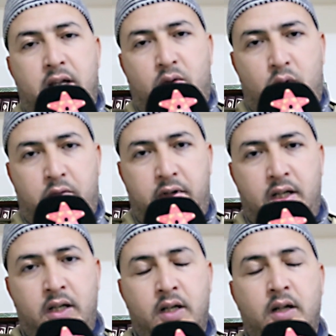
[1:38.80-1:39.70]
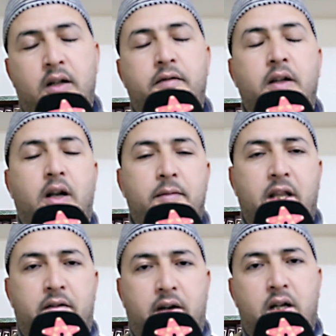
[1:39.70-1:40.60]
لا يكون في في
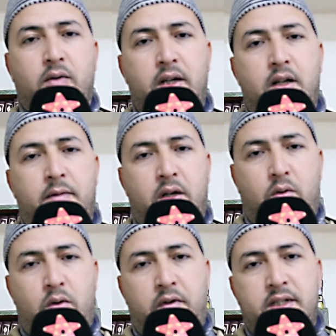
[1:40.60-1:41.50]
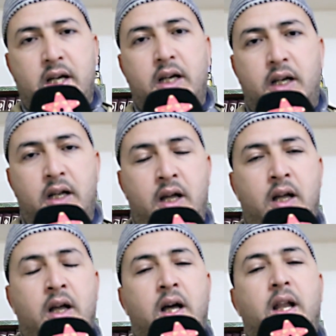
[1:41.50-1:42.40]
رمضان فقط وإنما يكون في سائر
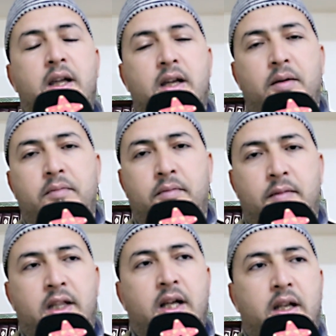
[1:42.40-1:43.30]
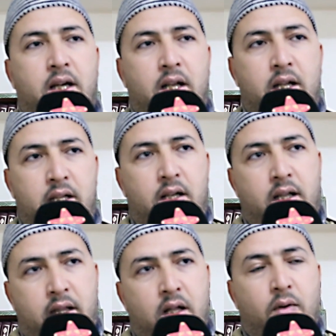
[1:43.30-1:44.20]
الأيام من ذلك
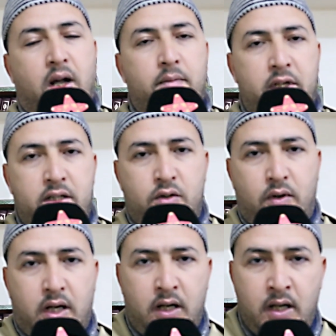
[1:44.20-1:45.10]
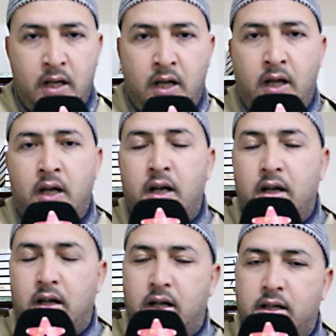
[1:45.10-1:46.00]
الاثنين والخميس
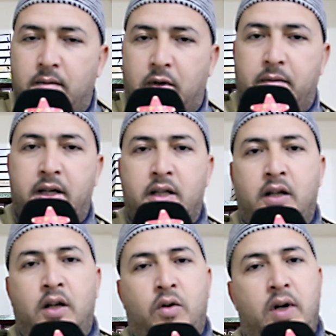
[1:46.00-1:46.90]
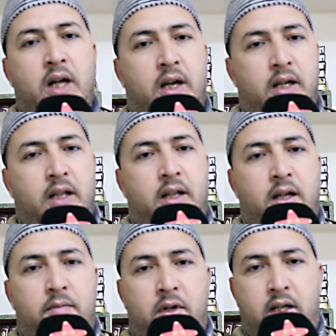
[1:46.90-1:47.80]
وأيام آه، البيض وهكذا
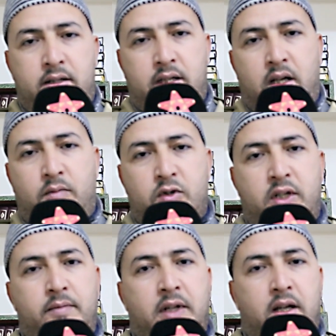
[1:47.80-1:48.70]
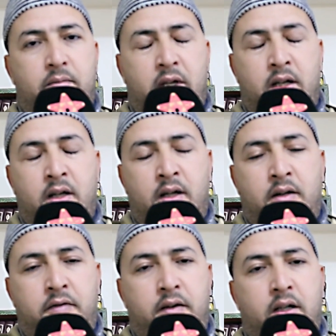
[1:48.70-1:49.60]
دائما الإنسان المسلم دائما
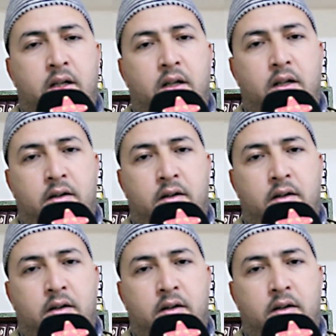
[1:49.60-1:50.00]
في